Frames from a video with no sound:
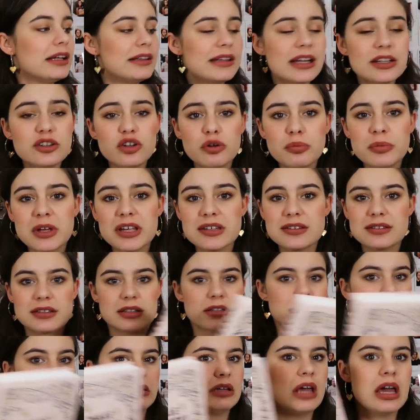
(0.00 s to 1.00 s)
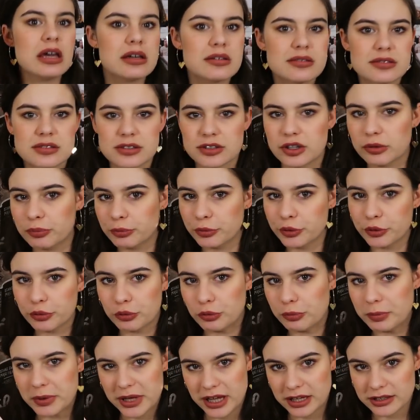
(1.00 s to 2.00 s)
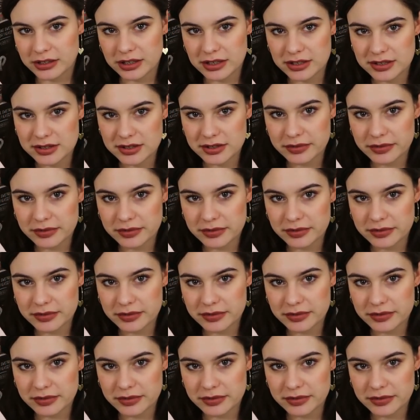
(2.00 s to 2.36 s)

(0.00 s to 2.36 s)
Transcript: natomiast nie jest to mój ulubieniec.